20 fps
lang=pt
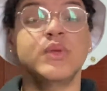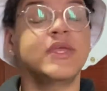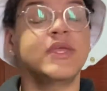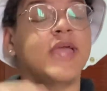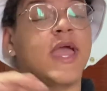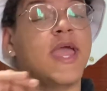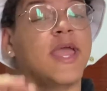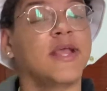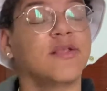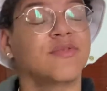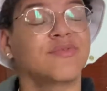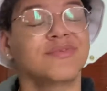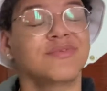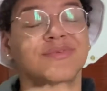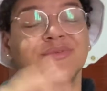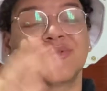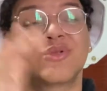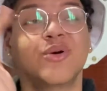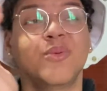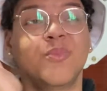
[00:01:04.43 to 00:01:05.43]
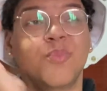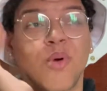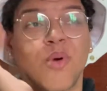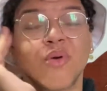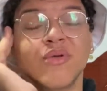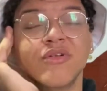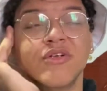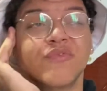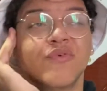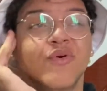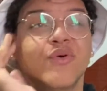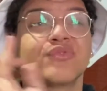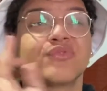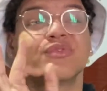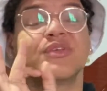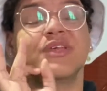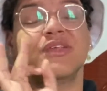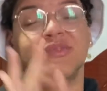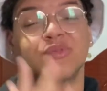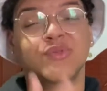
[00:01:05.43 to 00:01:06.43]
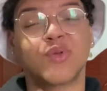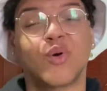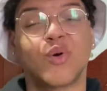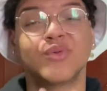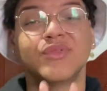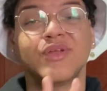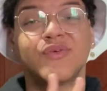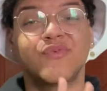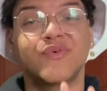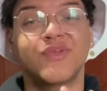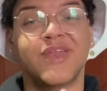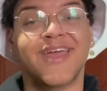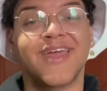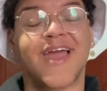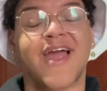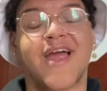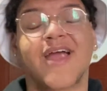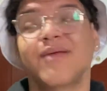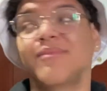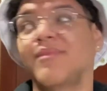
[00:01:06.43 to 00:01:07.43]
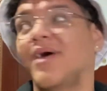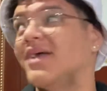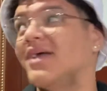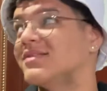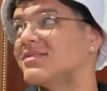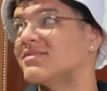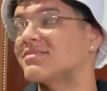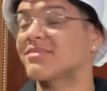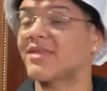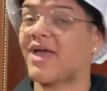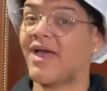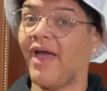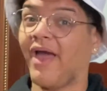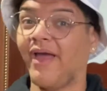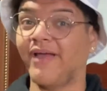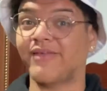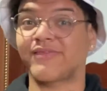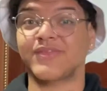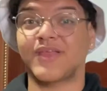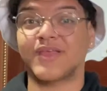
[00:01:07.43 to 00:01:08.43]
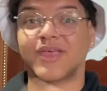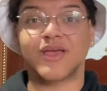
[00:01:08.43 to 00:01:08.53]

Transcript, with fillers: e é isso Tô um pouco nervoso, estou, não vou negar Mas é isso, né?